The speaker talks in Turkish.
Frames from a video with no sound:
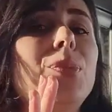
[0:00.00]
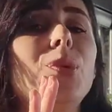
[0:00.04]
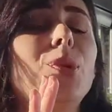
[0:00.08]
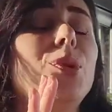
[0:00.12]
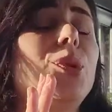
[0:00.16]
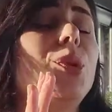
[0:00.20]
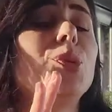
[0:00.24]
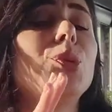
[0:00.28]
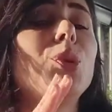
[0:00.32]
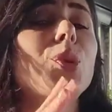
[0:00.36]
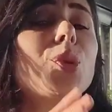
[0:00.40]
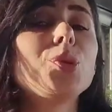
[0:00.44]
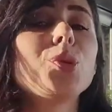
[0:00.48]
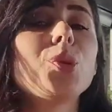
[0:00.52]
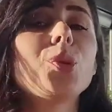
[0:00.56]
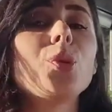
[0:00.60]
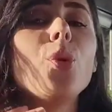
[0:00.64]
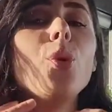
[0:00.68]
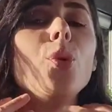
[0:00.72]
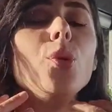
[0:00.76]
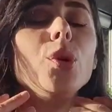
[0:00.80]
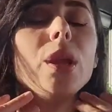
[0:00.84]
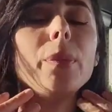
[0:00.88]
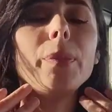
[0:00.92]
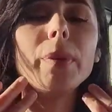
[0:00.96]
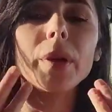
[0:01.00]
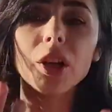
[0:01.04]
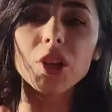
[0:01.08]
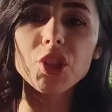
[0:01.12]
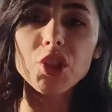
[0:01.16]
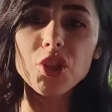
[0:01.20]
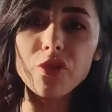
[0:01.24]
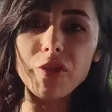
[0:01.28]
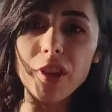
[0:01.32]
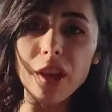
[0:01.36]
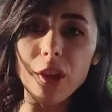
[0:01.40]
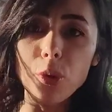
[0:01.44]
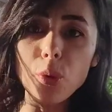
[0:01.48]
böyle doktor öyle bir
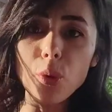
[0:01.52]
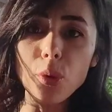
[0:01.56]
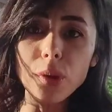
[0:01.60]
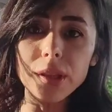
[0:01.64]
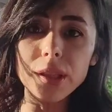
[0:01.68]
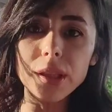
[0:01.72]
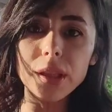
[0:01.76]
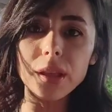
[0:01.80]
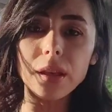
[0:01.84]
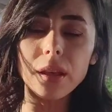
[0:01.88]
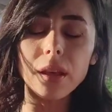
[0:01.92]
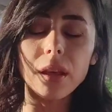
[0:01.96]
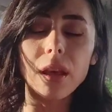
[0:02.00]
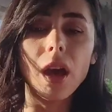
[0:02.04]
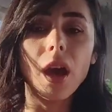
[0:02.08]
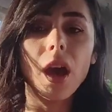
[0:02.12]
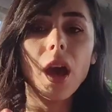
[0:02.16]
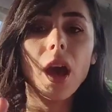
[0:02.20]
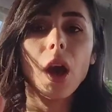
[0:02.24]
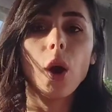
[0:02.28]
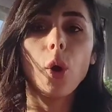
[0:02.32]
acı veriyor ki